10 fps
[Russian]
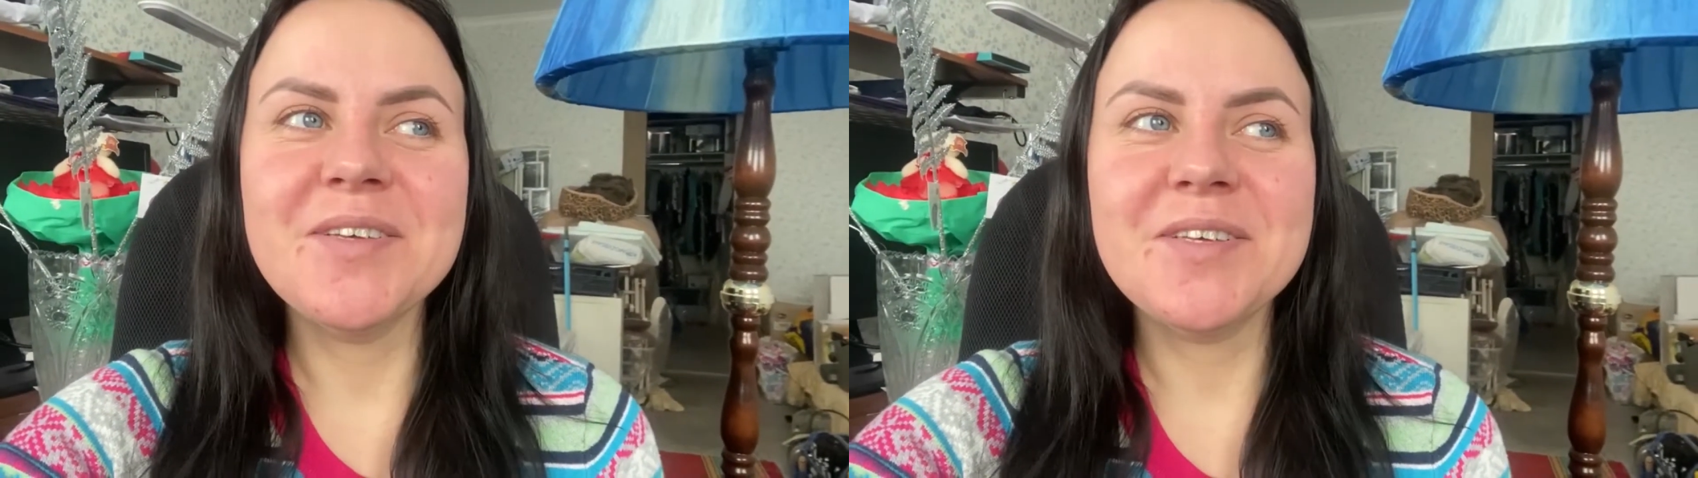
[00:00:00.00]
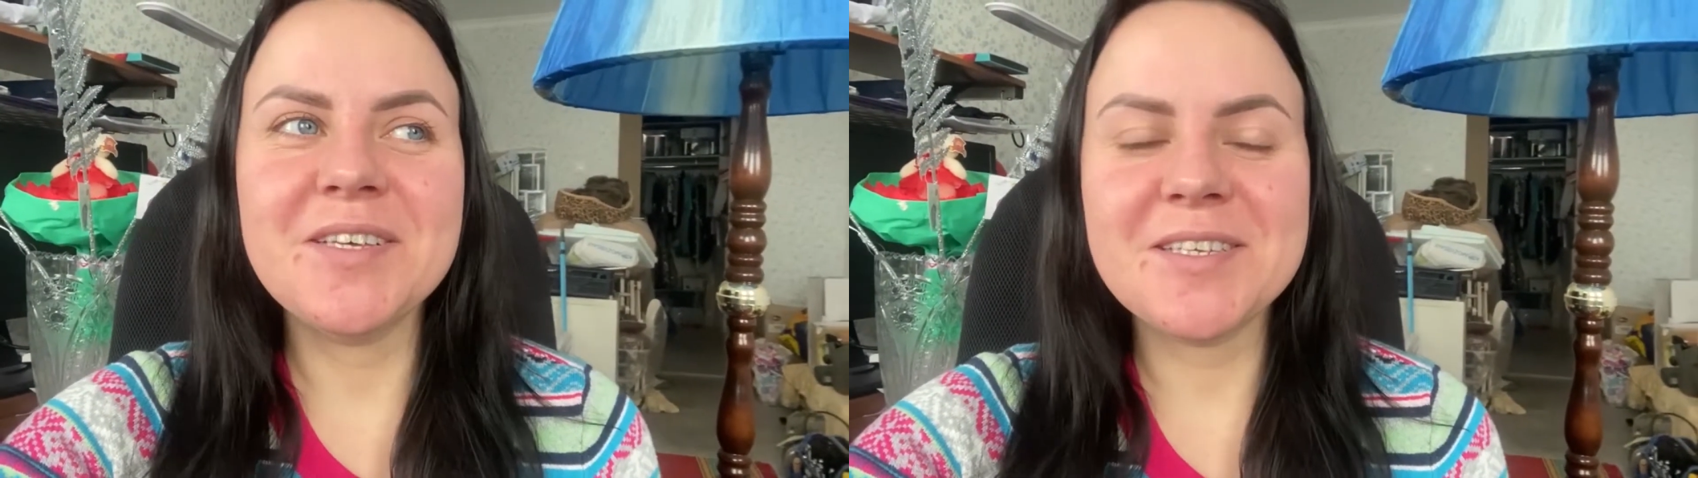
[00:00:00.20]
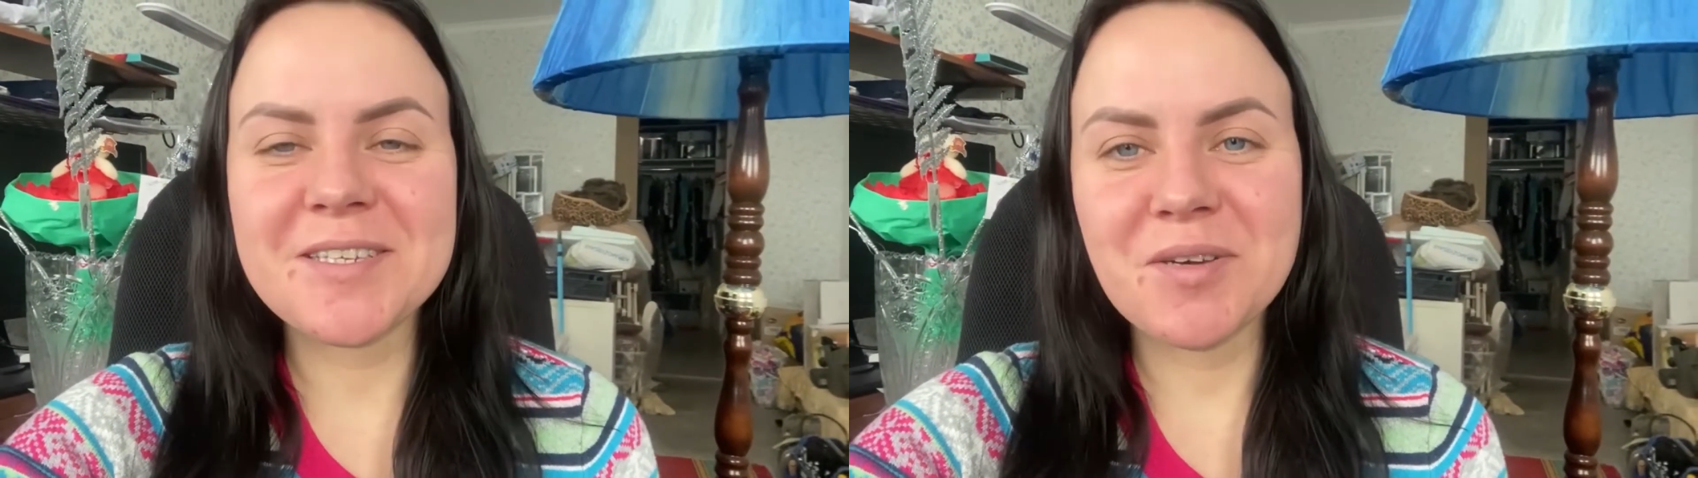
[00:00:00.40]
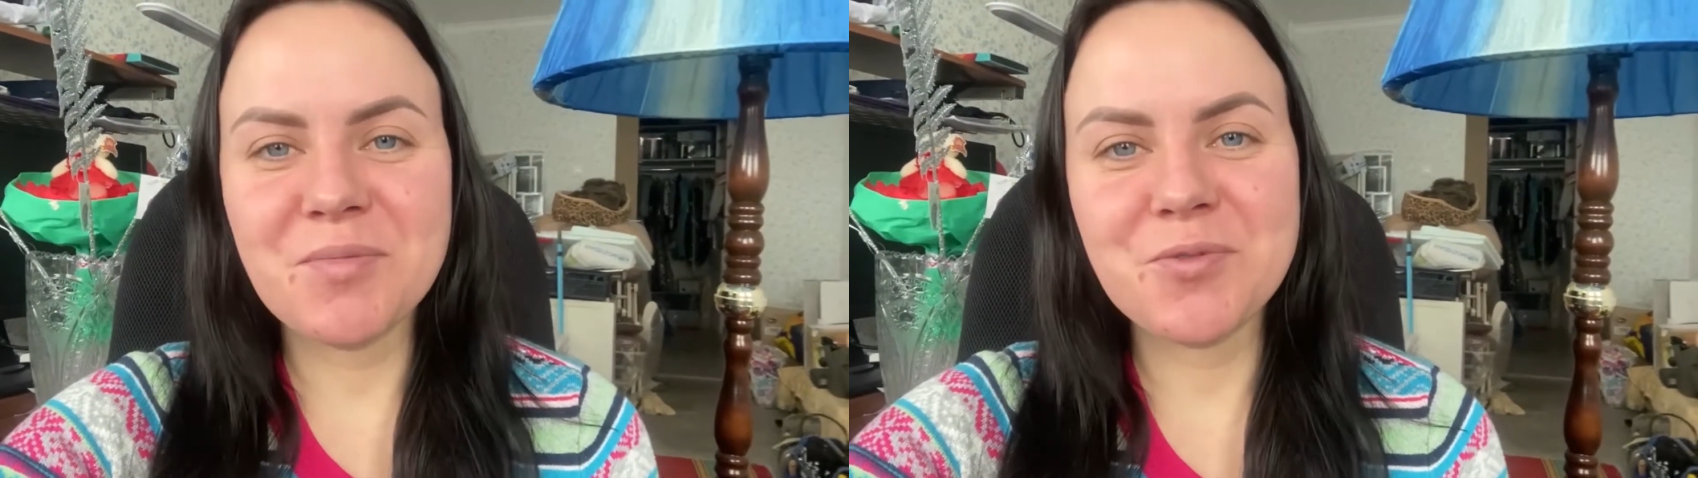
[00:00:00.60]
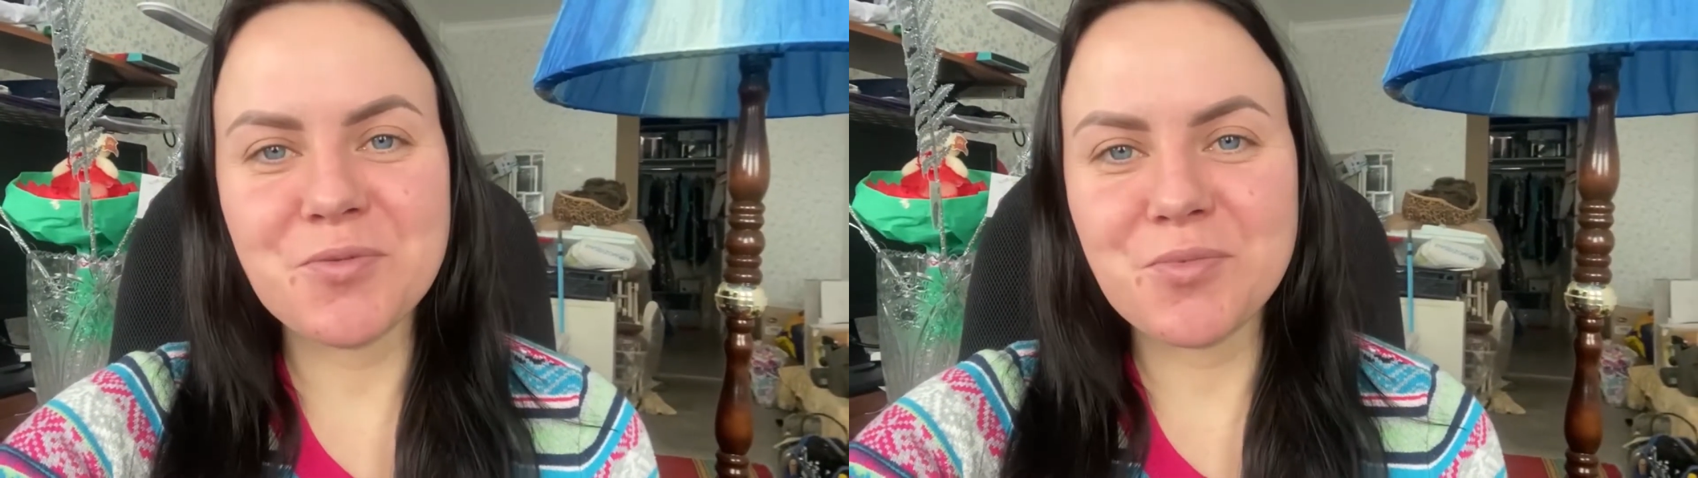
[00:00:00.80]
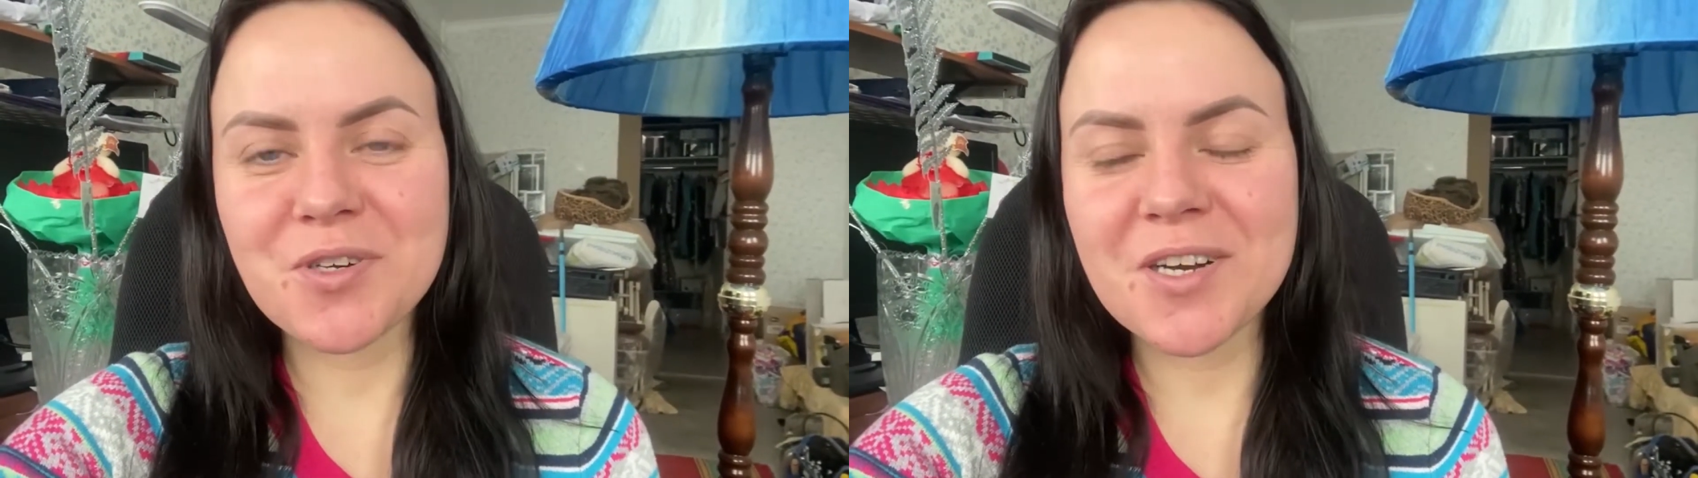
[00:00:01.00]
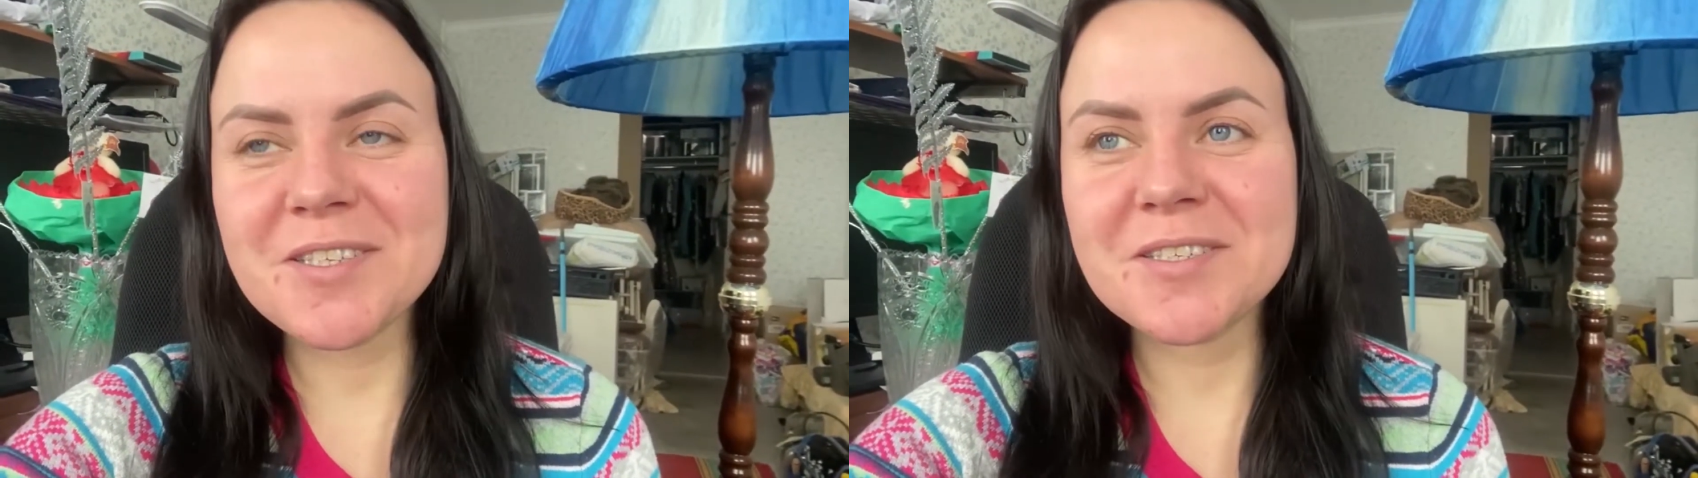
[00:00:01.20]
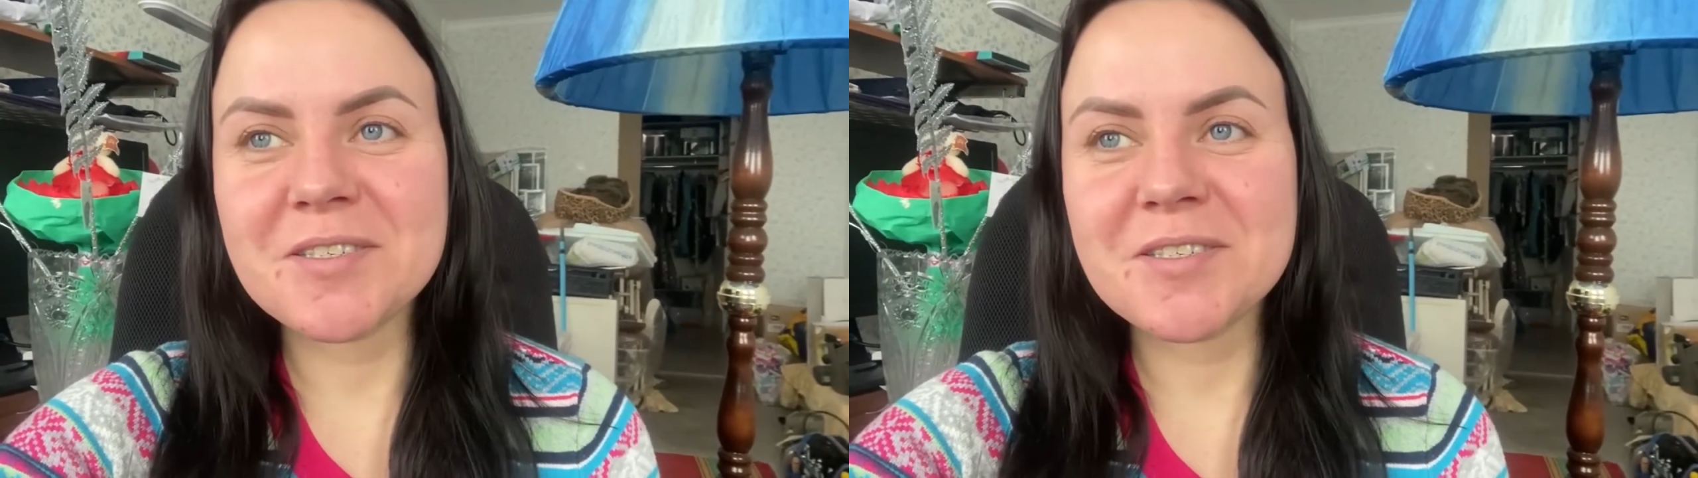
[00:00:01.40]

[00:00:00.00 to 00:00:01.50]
Если я буду бухать,